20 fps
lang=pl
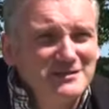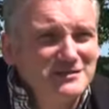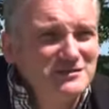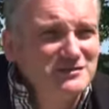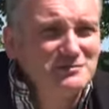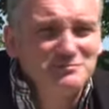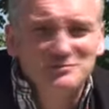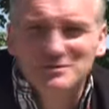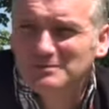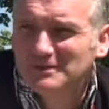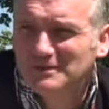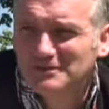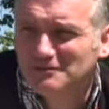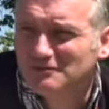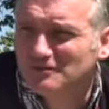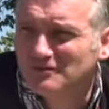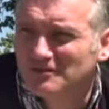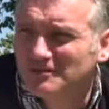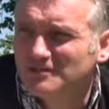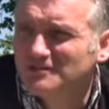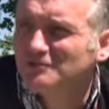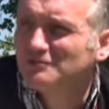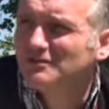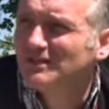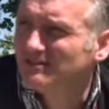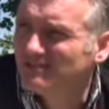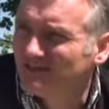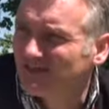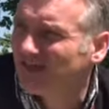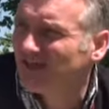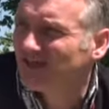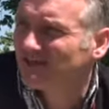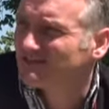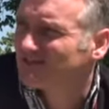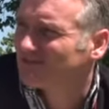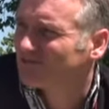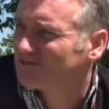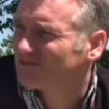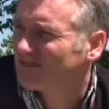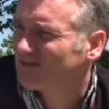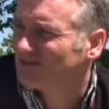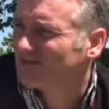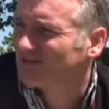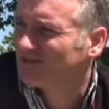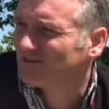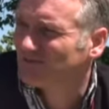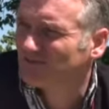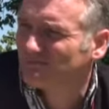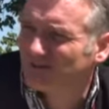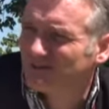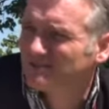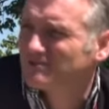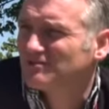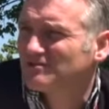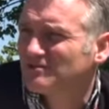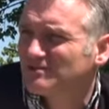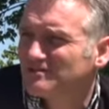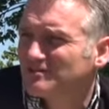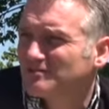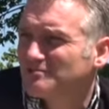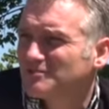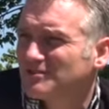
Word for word: miasto z przepiękną okolicą. Ja nie kadzę wcale. Ja tu bardzo często